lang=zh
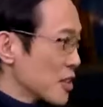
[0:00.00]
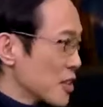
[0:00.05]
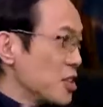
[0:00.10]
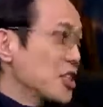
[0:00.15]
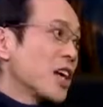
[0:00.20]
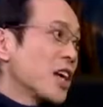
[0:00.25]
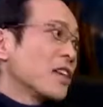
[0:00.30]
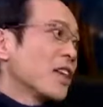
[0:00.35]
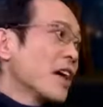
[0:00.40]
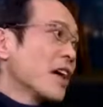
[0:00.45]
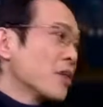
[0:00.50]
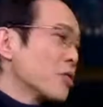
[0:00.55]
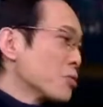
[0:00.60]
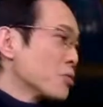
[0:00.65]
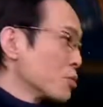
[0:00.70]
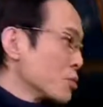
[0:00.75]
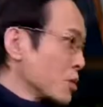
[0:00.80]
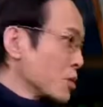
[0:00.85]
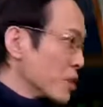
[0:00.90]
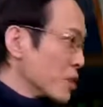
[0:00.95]
很简单一个
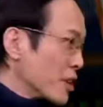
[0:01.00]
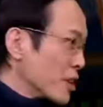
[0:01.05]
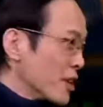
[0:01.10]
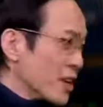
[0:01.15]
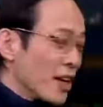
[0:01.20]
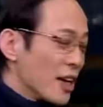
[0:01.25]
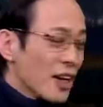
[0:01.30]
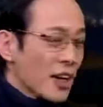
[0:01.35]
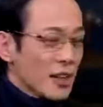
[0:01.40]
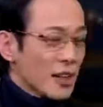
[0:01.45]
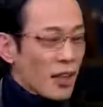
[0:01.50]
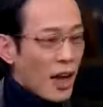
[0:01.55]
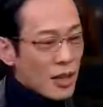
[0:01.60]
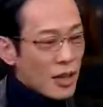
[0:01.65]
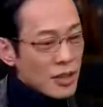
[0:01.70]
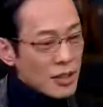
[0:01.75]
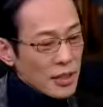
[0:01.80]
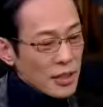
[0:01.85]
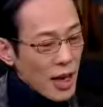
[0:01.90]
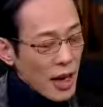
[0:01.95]
故事，
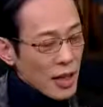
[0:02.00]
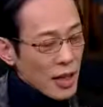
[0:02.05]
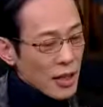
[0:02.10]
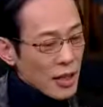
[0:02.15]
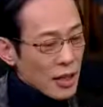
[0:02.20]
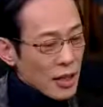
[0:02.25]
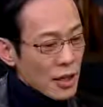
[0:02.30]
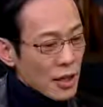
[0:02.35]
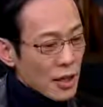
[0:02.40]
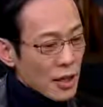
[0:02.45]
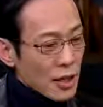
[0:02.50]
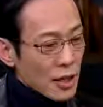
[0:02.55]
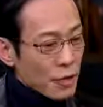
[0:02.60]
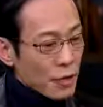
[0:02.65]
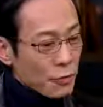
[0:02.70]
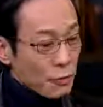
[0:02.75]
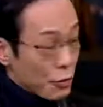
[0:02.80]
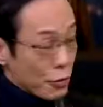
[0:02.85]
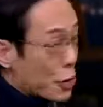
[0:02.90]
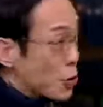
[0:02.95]
他是在一
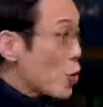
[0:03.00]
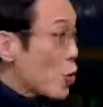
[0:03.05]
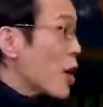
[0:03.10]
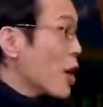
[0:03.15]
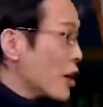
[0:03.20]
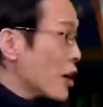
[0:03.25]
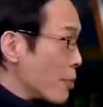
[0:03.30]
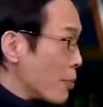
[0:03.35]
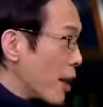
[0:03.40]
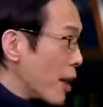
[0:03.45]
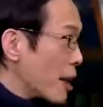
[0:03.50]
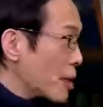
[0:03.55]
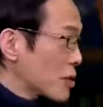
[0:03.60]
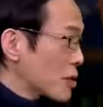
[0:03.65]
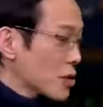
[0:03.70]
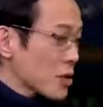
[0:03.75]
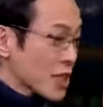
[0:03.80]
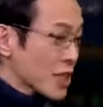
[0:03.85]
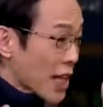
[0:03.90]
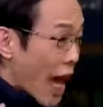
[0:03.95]
个福利院里面，
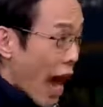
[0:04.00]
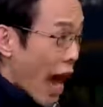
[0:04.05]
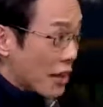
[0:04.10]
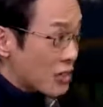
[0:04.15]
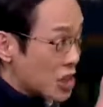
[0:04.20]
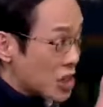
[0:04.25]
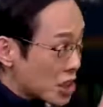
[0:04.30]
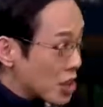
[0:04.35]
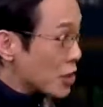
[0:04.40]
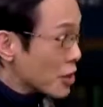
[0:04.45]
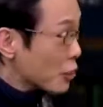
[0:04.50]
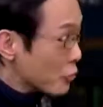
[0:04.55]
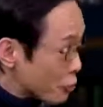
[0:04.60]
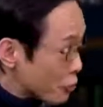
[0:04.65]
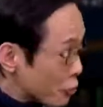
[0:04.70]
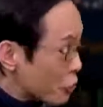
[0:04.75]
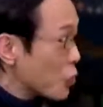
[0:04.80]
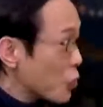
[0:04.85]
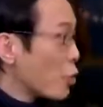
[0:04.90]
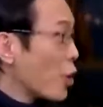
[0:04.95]
就是残疾人
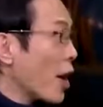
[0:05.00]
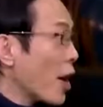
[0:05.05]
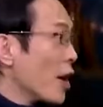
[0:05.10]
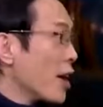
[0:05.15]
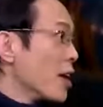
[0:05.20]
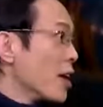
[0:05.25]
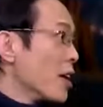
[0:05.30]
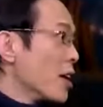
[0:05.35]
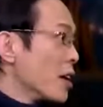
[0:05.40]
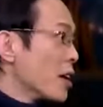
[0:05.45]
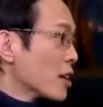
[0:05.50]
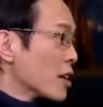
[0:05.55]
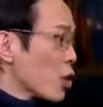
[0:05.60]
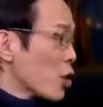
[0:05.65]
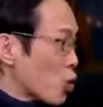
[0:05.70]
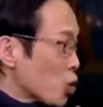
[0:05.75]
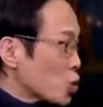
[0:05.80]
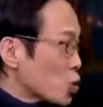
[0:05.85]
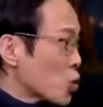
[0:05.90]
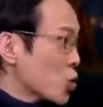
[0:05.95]
福利院，他
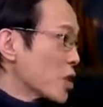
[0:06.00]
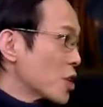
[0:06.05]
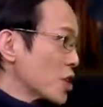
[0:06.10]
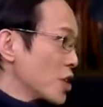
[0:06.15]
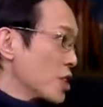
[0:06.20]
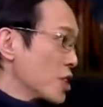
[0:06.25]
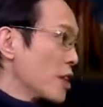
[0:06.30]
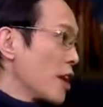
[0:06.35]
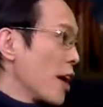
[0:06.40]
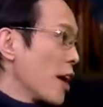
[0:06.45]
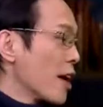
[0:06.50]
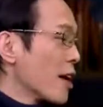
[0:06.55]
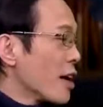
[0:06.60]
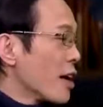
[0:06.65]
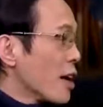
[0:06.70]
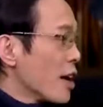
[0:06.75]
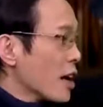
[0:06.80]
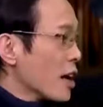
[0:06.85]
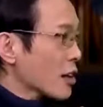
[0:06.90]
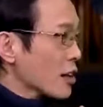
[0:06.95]
工作了几年。
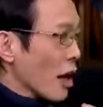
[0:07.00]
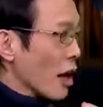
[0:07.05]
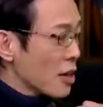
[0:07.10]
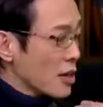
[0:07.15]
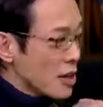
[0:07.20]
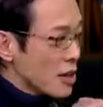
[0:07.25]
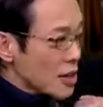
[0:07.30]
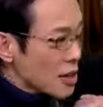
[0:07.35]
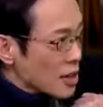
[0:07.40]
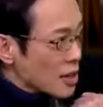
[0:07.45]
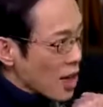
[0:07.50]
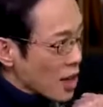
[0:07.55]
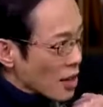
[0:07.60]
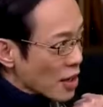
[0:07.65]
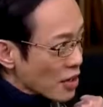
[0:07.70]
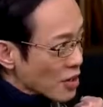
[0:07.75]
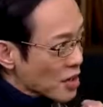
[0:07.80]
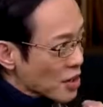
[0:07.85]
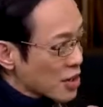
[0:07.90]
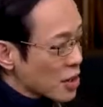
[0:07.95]
他一直在
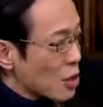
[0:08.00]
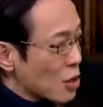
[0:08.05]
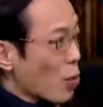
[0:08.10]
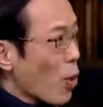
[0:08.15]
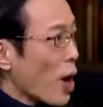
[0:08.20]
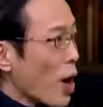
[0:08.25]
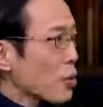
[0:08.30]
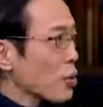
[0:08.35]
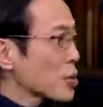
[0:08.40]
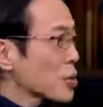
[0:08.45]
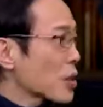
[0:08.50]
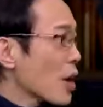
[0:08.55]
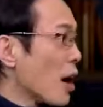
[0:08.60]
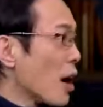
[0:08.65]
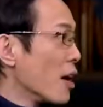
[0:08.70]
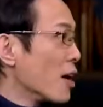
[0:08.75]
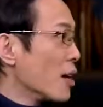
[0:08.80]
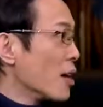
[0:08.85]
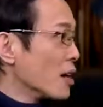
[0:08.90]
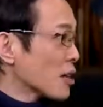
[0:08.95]
他自己的网络
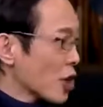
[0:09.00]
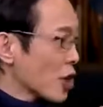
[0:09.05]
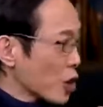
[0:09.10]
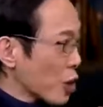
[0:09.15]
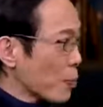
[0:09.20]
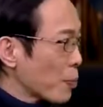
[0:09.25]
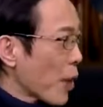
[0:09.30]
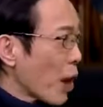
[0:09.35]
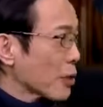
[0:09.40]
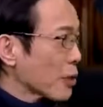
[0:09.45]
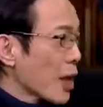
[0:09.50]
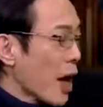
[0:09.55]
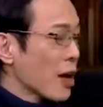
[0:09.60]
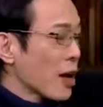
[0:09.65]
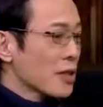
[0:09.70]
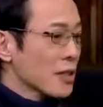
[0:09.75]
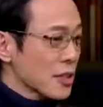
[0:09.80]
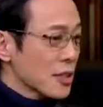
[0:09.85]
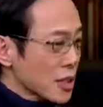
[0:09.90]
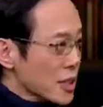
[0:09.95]
上，他就表
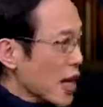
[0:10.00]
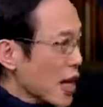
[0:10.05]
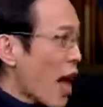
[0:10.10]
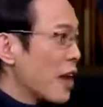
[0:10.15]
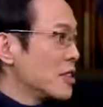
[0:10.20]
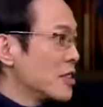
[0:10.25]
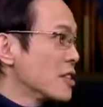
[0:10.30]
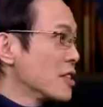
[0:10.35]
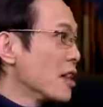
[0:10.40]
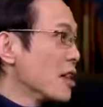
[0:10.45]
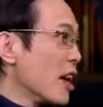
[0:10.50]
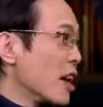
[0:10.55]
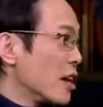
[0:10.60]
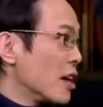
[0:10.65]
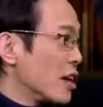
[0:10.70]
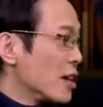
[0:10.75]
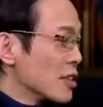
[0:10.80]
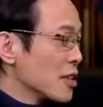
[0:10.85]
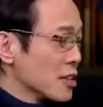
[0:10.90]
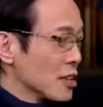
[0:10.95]
达这些残疾
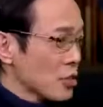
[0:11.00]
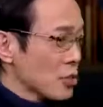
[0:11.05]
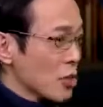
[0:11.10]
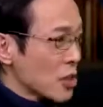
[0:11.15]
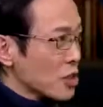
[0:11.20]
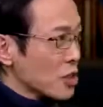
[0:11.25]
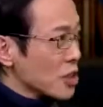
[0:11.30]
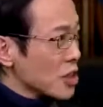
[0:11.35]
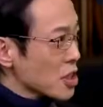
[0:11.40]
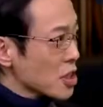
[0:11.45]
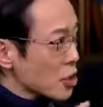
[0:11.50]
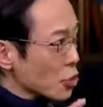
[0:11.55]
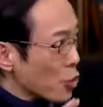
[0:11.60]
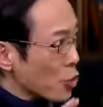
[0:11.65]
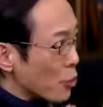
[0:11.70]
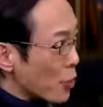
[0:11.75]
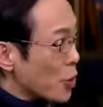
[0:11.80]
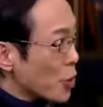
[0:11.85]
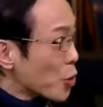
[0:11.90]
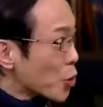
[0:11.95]
人是对这个社
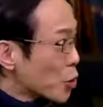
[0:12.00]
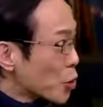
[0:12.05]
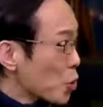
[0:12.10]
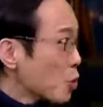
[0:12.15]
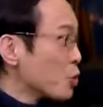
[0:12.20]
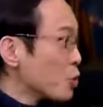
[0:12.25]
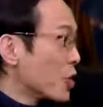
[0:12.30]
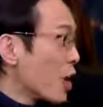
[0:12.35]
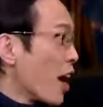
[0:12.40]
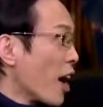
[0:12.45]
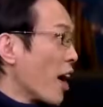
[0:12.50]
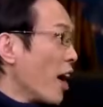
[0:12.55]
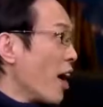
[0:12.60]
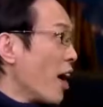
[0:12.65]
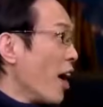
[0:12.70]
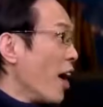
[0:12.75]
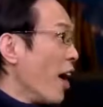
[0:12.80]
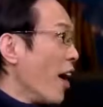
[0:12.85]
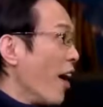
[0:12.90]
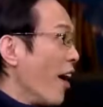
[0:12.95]
会没有用的。
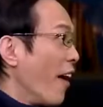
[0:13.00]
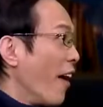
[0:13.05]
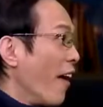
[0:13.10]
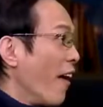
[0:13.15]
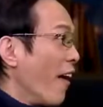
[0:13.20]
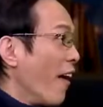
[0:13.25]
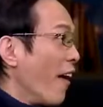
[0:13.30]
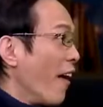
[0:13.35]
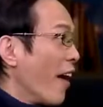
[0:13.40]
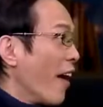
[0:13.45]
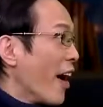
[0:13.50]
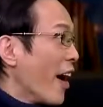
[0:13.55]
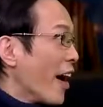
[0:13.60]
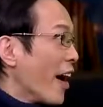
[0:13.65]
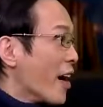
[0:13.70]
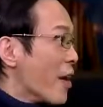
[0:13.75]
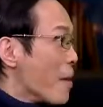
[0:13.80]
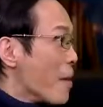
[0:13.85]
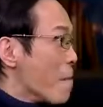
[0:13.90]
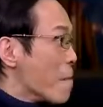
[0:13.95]
哎呦，这是这就
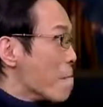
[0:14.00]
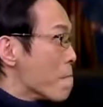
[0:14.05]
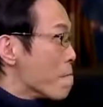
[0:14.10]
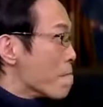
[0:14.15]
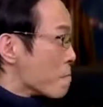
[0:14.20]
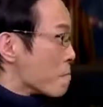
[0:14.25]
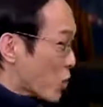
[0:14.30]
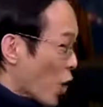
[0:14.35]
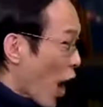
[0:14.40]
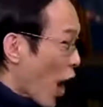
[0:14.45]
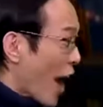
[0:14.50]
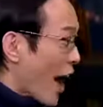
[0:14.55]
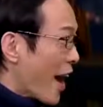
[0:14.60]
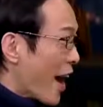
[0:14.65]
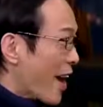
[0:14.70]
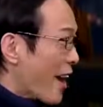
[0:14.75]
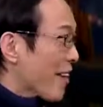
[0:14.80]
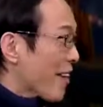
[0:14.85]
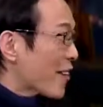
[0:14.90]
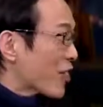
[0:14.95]
日本人的那种极
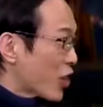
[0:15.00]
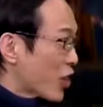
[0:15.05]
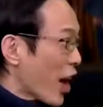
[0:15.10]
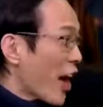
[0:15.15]
端的那